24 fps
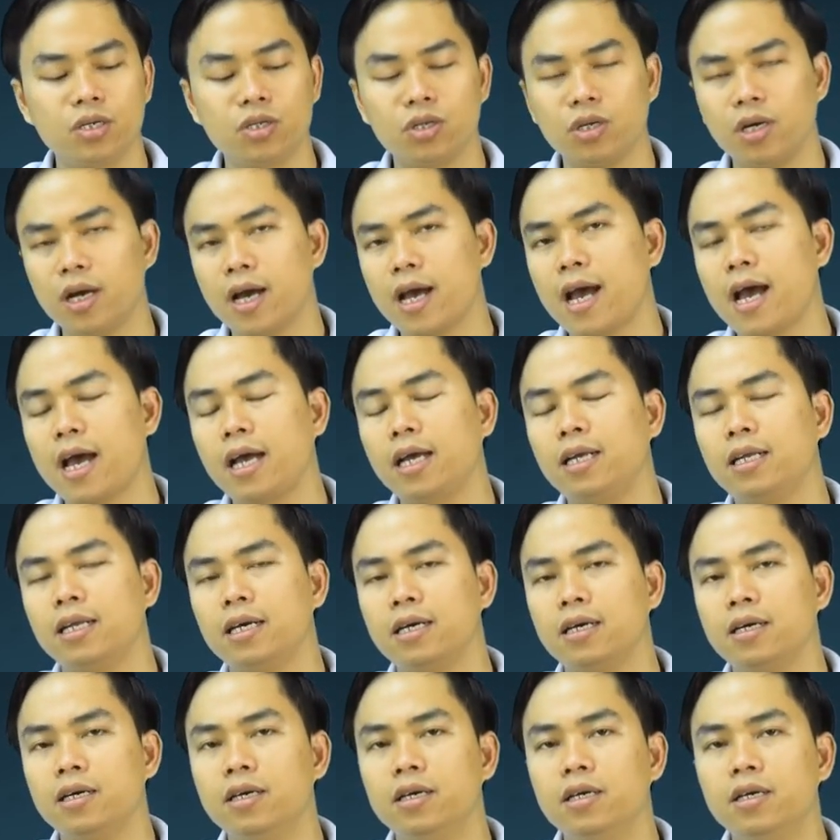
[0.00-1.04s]
thứ hai
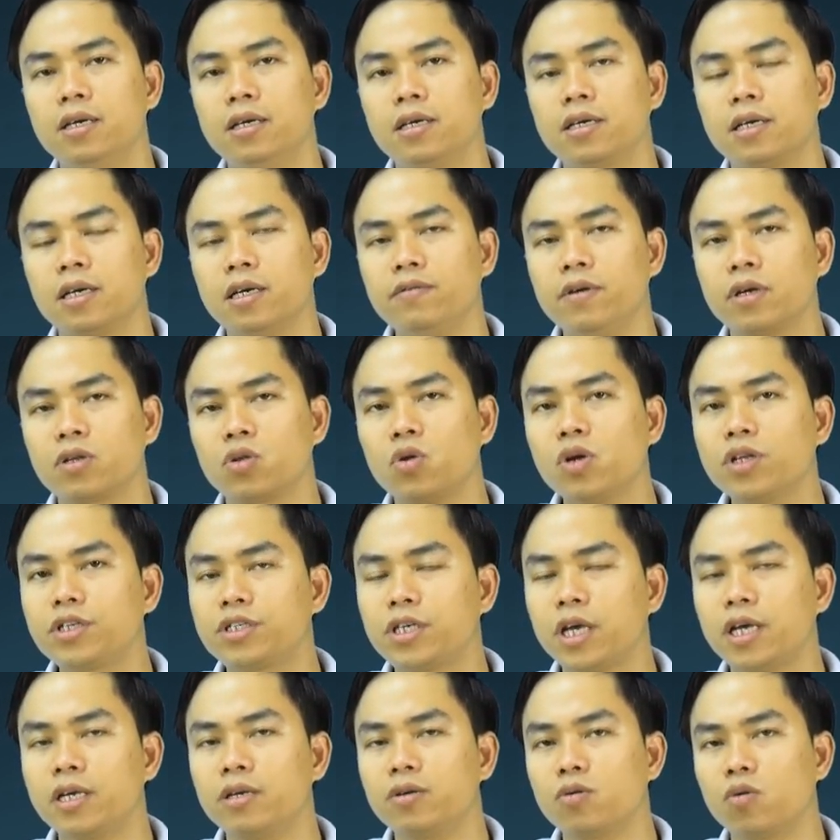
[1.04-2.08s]
là cái việc thuyết
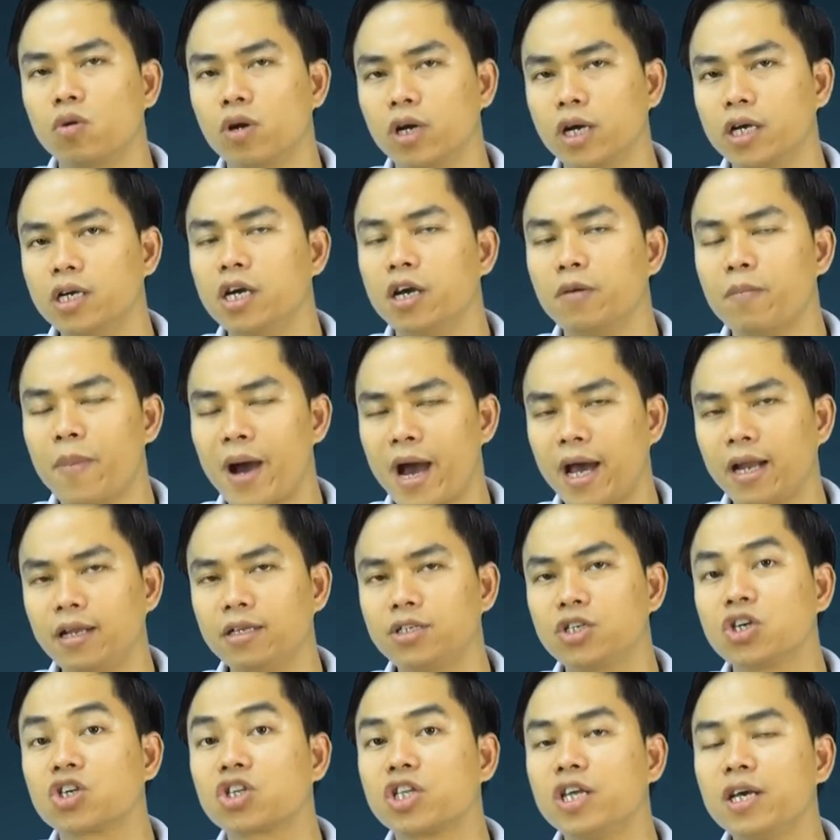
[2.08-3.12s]
trình của cái người bán
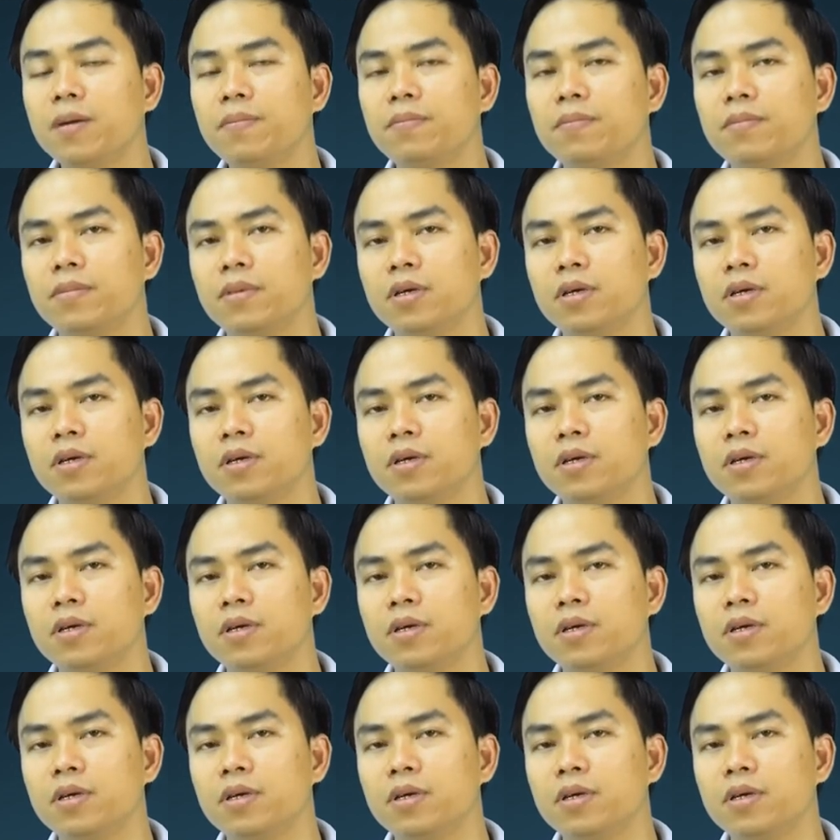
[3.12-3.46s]
trực tiếp